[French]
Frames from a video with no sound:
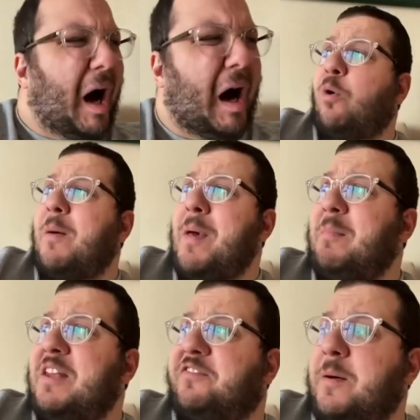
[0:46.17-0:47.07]
Quoi, même
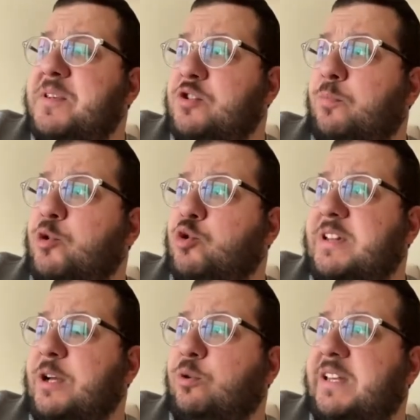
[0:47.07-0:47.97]
les femmes, ils ont besoin
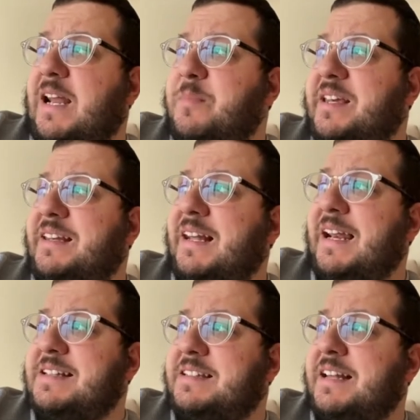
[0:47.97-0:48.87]
d'écouter la Megillah à
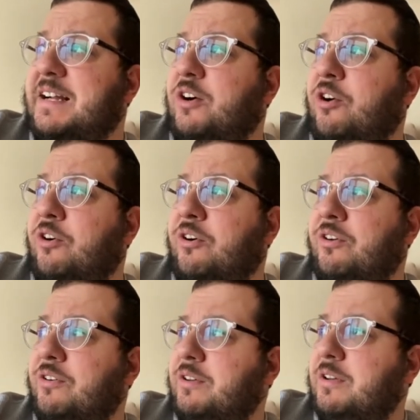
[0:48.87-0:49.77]
la synagogue.
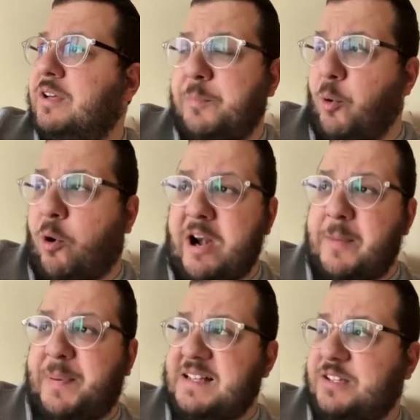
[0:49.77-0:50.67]
Pourquoi on n'a
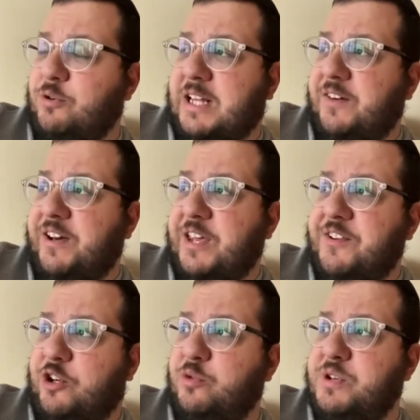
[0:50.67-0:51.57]
pas assez de travail
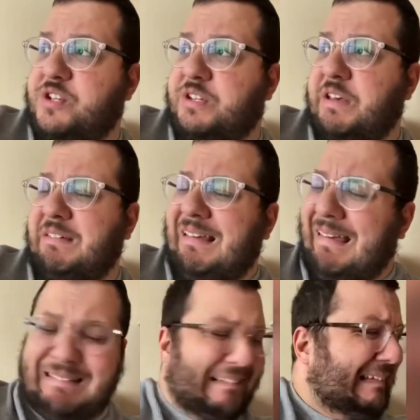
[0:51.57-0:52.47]
avec le michter?
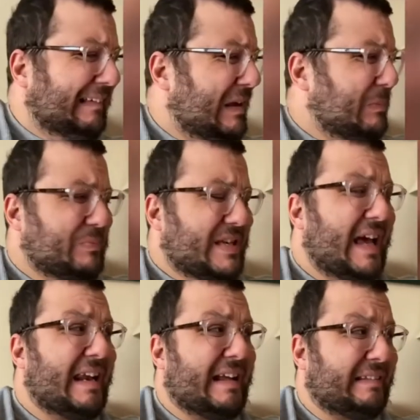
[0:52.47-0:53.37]
Eh,
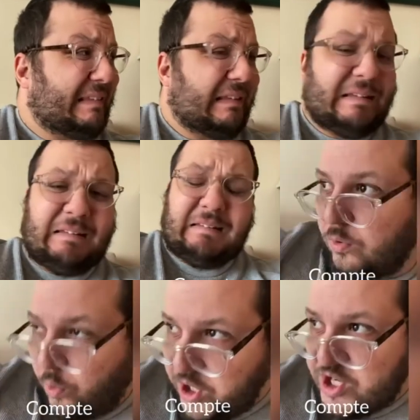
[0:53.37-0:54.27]
Psalette.
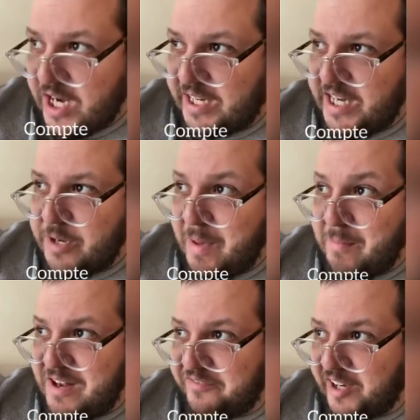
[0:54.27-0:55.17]
Oui, Jacqueline, même
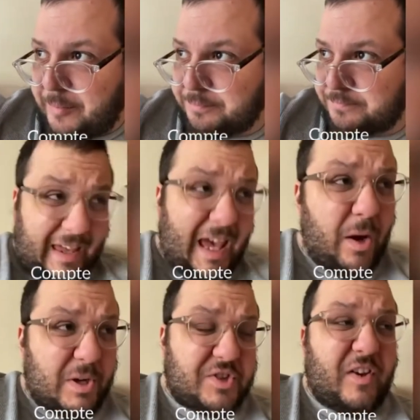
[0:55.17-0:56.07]
les femmes. Eh
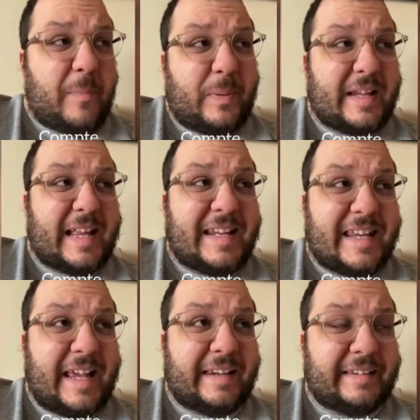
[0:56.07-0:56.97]
ouais, je vais appeler
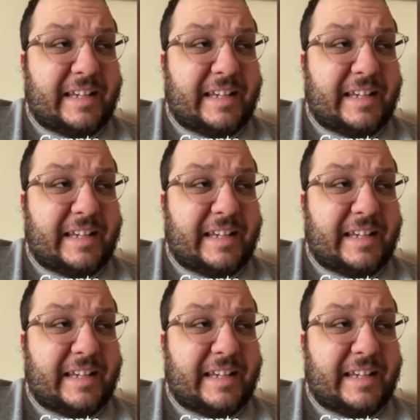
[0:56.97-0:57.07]
Daniel.